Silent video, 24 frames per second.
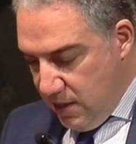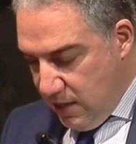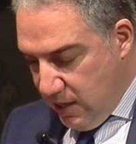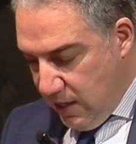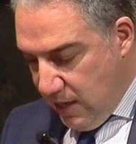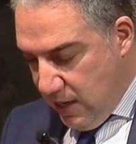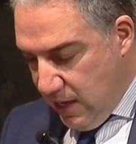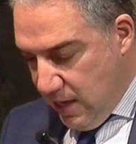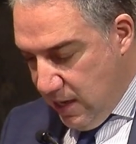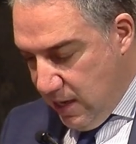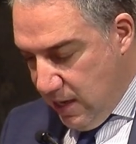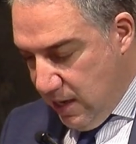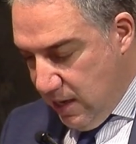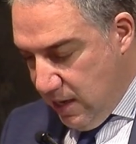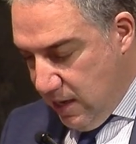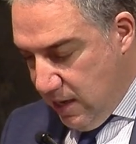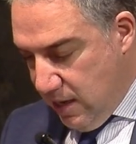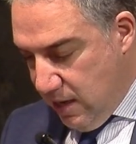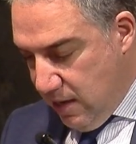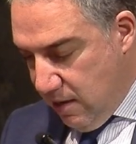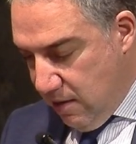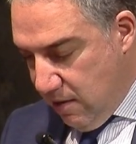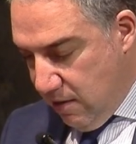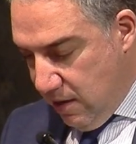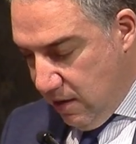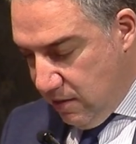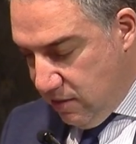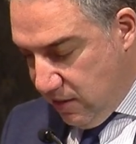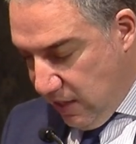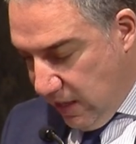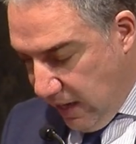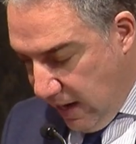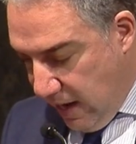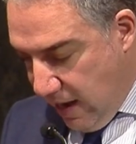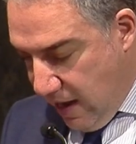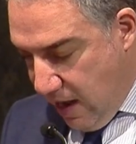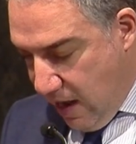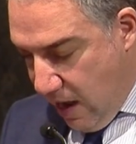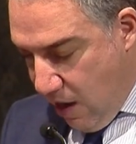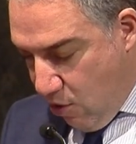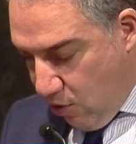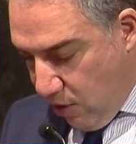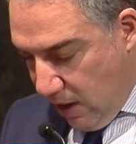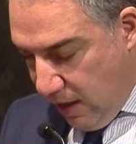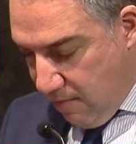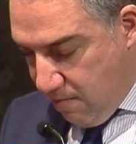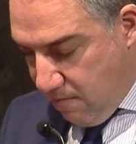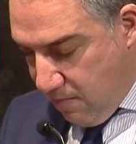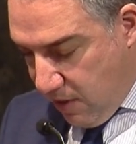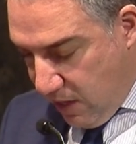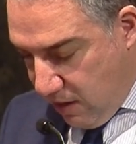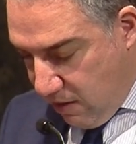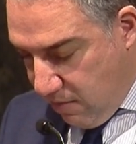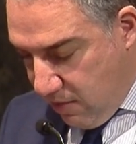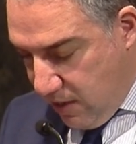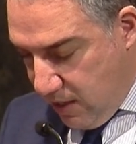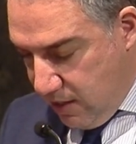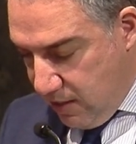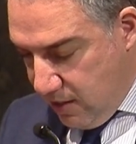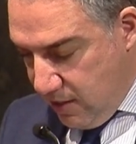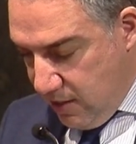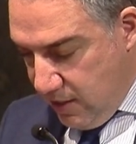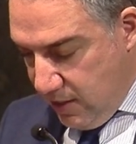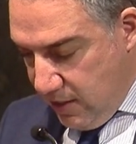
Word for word: que entrará ahora en breve